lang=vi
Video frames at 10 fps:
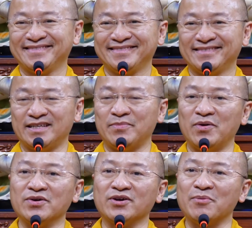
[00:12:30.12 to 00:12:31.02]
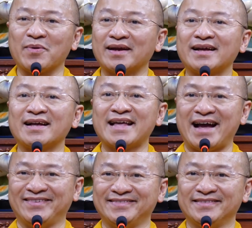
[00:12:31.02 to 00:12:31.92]
Thì mỗi người có một cách khác nhau,
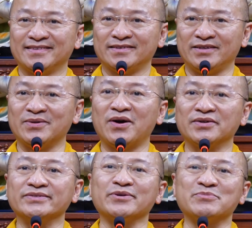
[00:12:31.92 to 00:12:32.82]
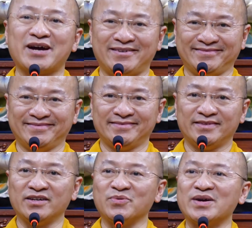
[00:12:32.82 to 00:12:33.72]
điều đó được tôn trọng, đó
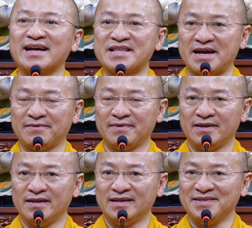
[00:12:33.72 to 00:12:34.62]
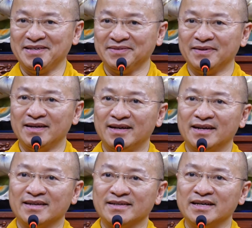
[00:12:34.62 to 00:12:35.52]
là quyền cá nhân. Nhưng
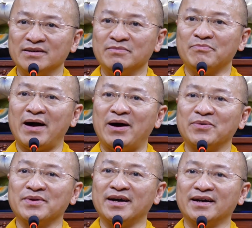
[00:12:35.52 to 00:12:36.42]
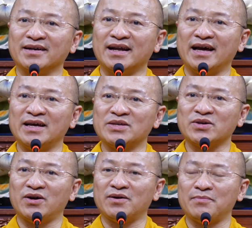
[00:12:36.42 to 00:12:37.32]
đừng bao giờ để
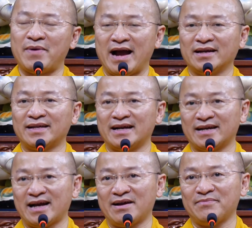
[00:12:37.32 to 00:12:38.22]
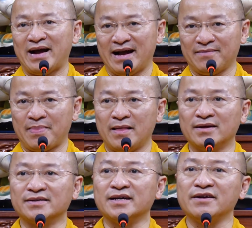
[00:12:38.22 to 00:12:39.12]
cho bản thân các bạn
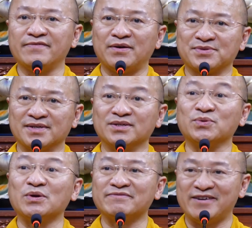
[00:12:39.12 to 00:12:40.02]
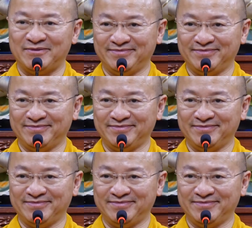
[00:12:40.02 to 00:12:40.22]
rơi vào sự tuyệt vọng.